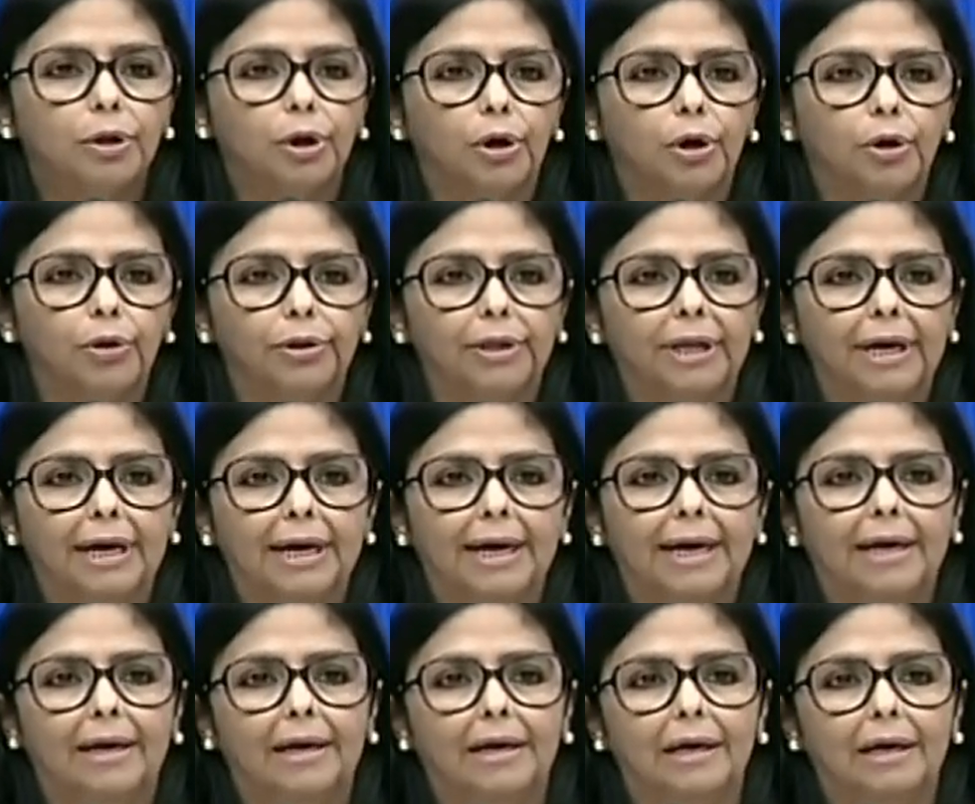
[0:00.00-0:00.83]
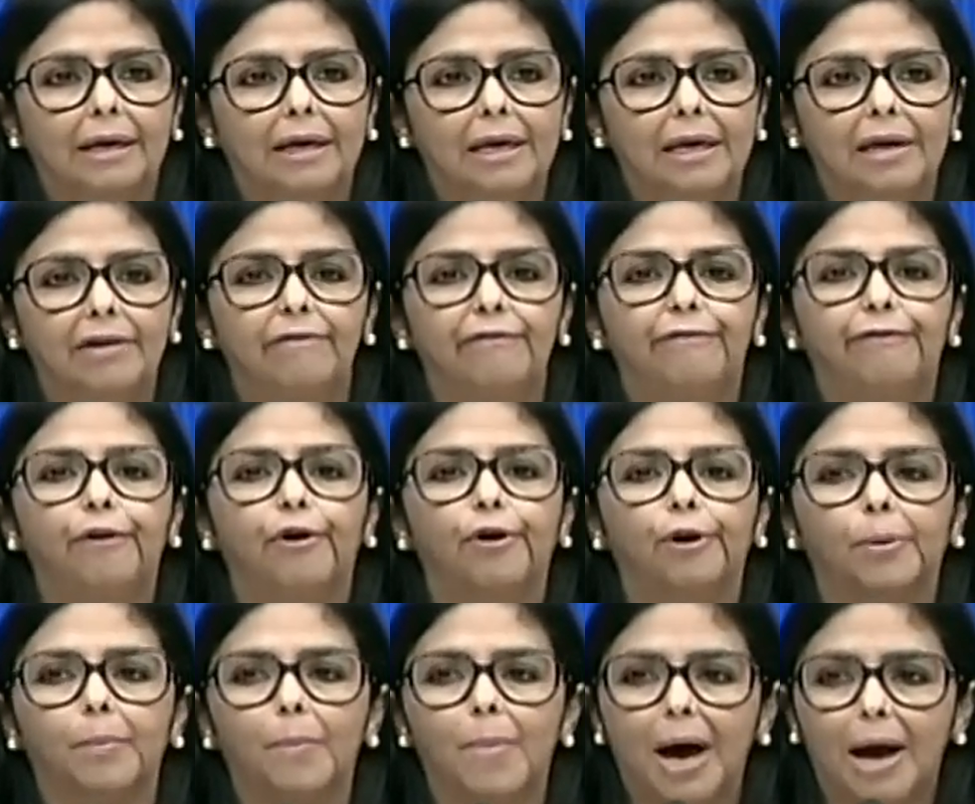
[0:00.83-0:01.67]
donde
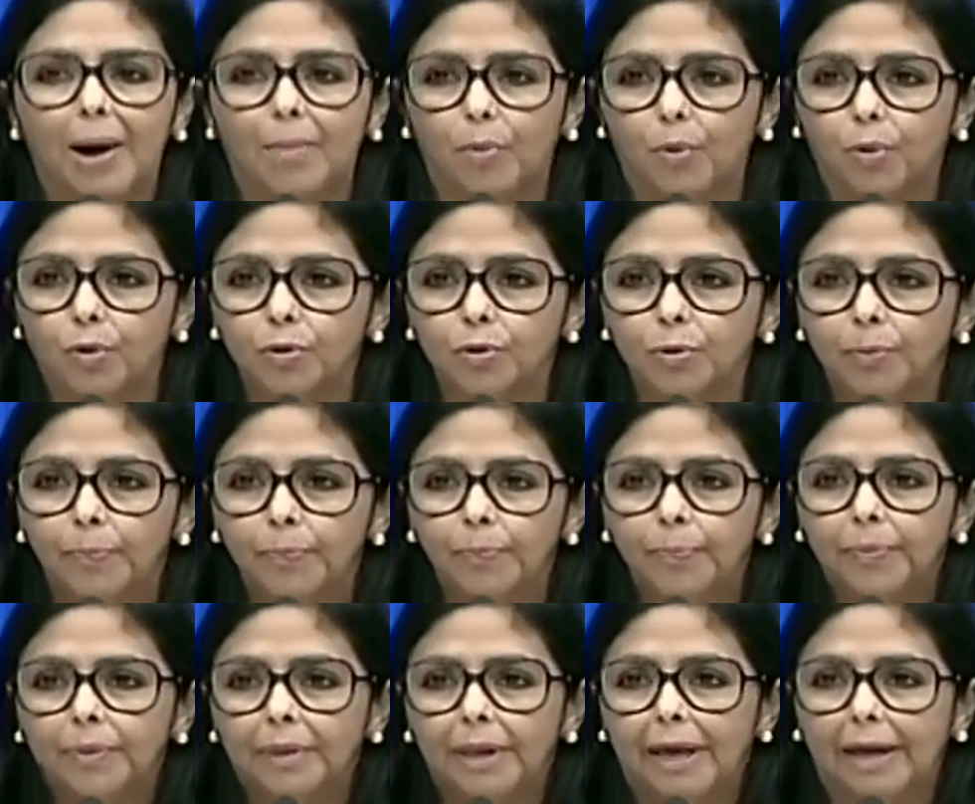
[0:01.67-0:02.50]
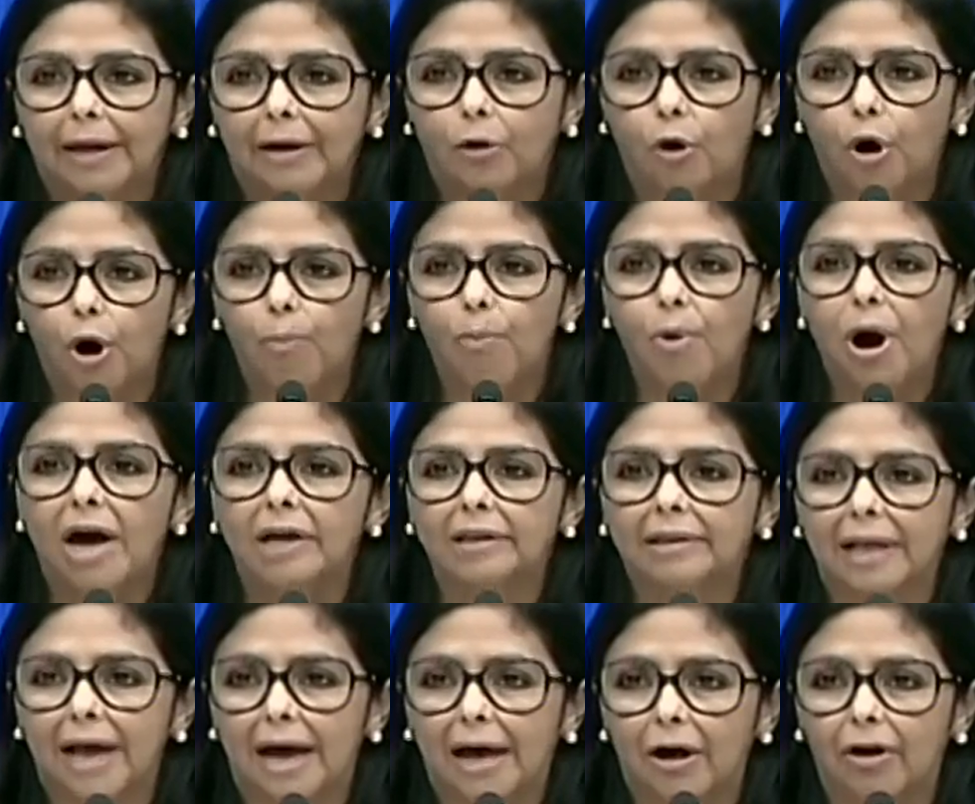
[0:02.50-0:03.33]
informamos de
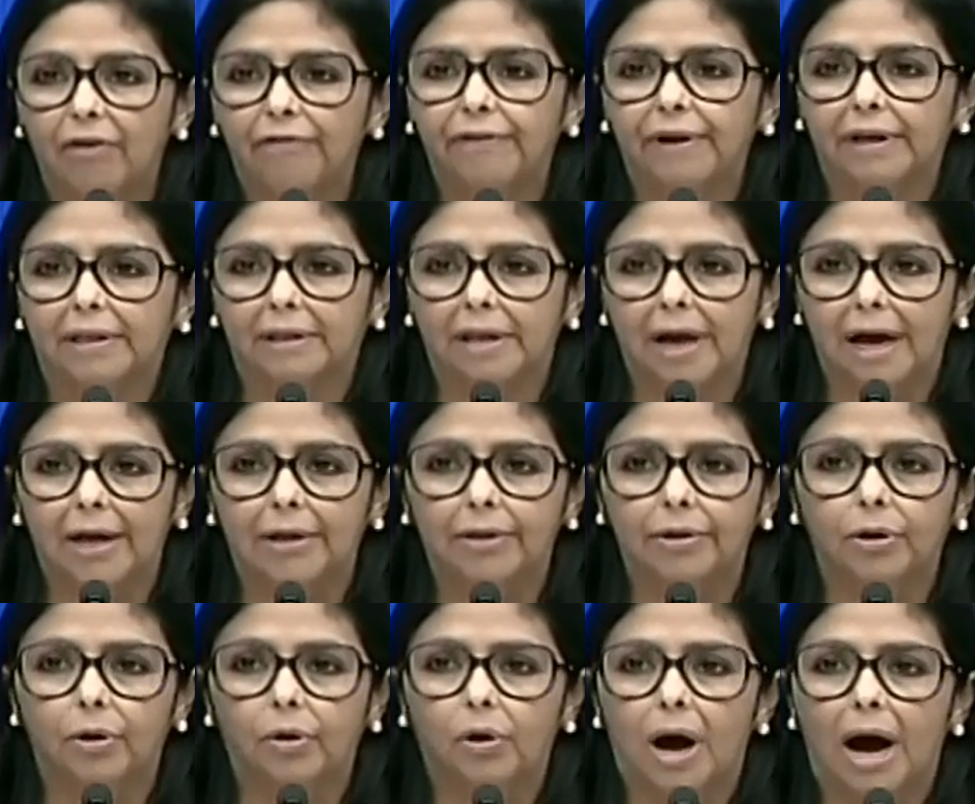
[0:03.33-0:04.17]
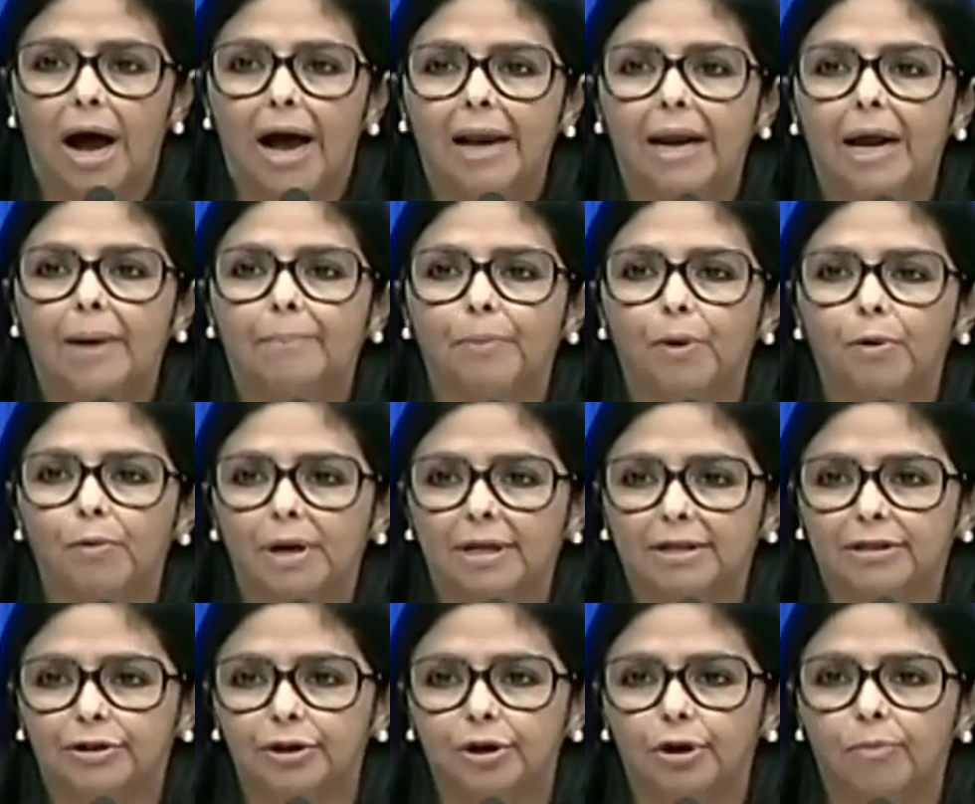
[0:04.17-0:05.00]
cómo ha estado afectando a la
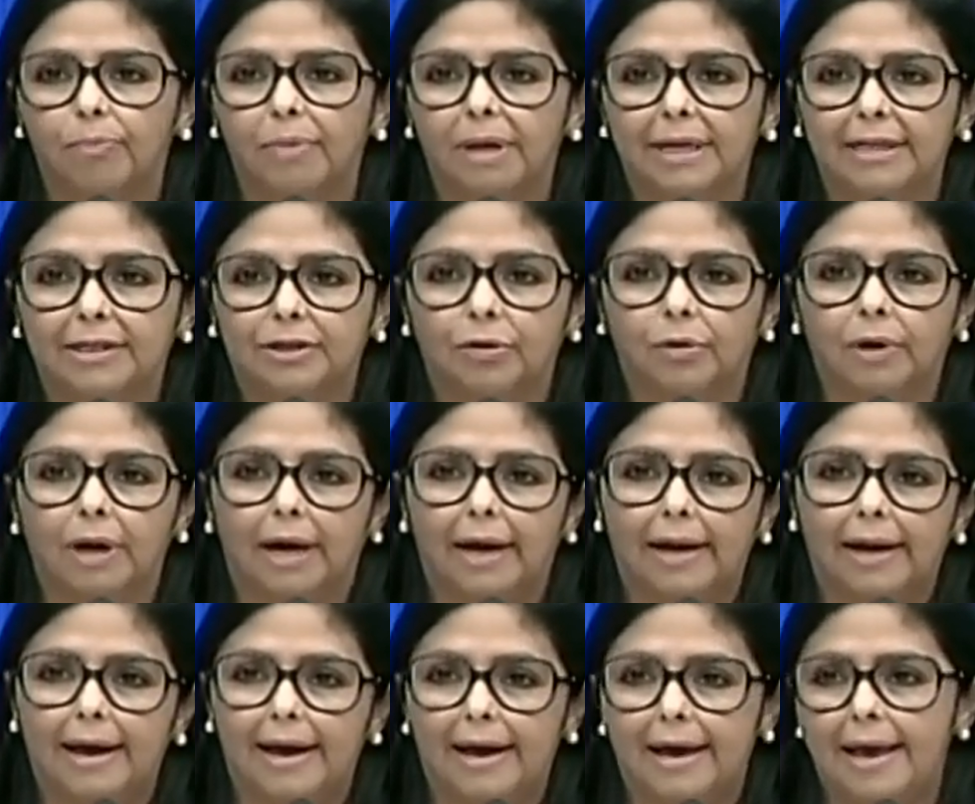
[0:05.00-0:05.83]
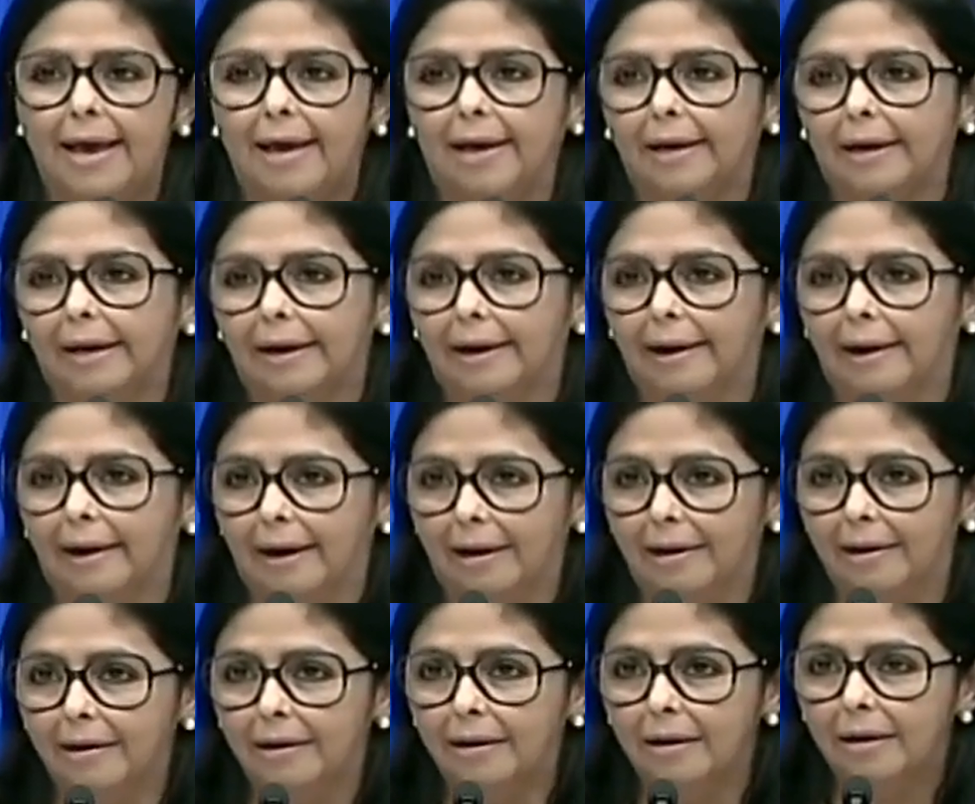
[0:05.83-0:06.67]
población venezolana en
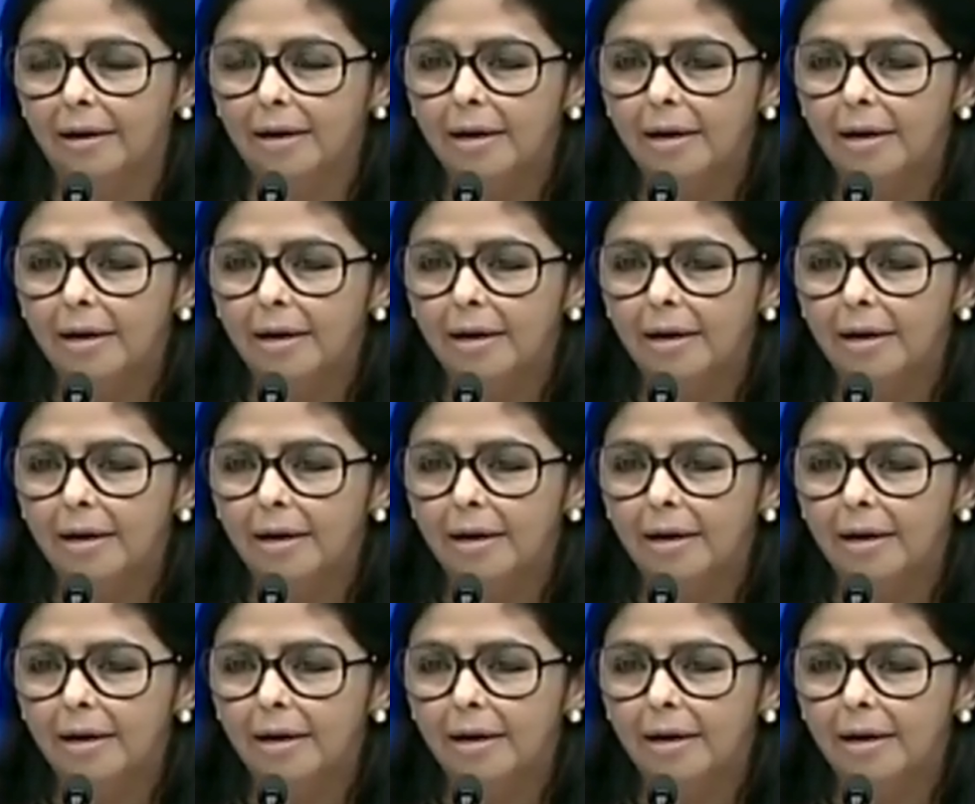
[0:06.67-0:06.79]
general.